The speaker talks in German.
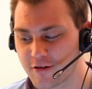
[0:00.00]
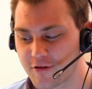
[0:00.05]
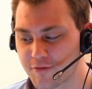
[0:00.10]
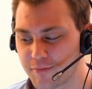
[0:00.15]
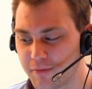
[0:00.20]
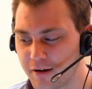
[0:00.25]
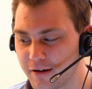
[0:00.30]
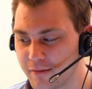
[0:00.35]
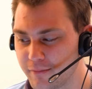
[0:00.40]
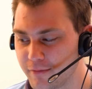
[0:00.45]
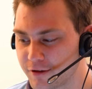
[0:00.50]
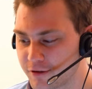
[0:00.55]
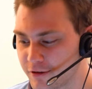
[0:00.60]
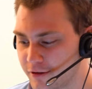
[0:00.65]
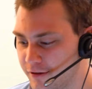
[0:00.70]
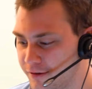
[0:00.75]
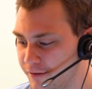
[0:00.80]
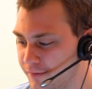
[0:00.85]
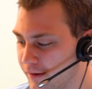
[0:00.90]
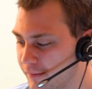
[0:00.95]
Job ist
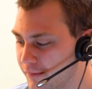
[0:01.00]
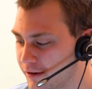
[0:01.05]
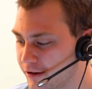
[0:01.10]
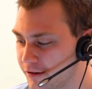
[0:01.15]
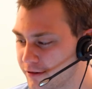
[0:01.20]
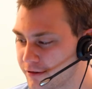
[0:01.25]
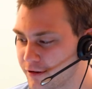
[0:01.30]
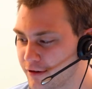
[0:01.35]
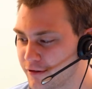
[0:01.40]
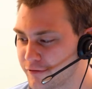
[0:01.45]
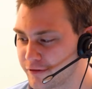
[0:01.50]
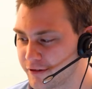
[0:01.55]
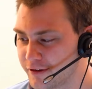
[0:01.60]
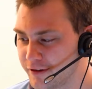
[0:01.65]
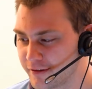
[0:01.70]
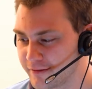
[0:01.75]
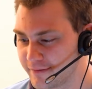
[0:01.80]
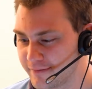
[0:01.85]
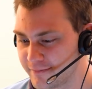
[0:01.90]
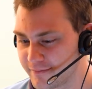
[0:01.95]
da die Betreuung der
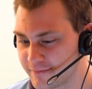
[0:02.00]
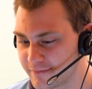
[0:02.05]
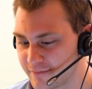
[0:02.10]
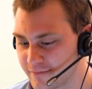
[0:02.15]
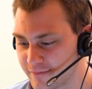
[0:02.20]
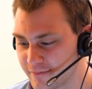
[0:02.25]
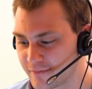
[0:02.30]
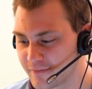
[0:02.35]
Vermittlung.